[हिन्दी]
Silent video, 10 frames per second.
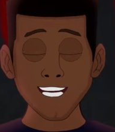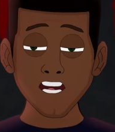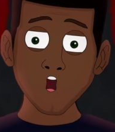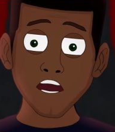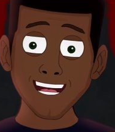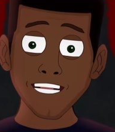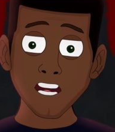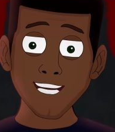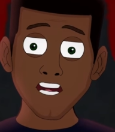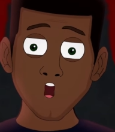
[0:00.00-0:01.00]
अब एक किसी
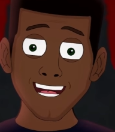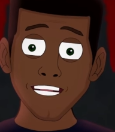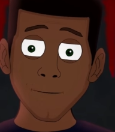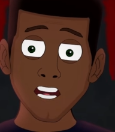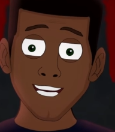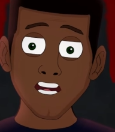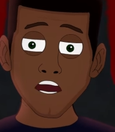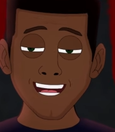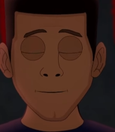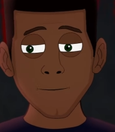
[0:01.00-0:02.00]
बेवकूफ ने लोगों को
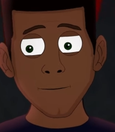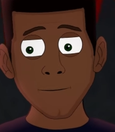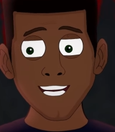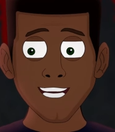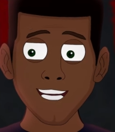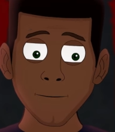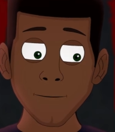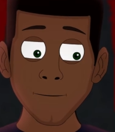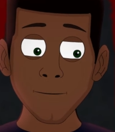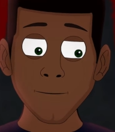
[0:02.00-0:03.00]
डराने के लिए लिखा
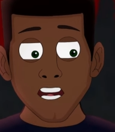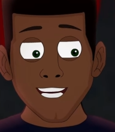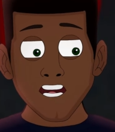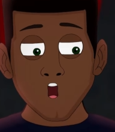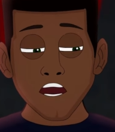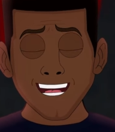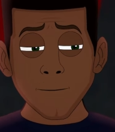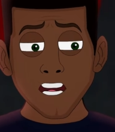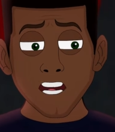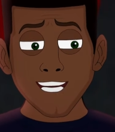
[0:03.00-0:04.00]
था देखो तुम लोग
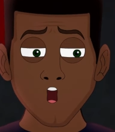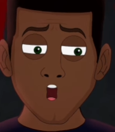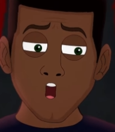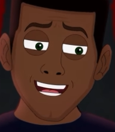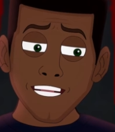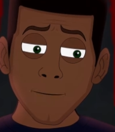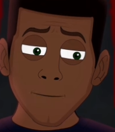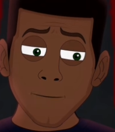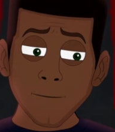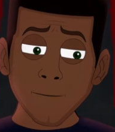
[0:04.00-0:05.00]
भी हो तो
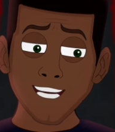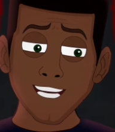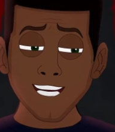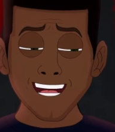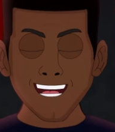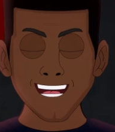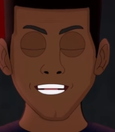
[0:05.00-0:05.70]
डरपोक ही है ना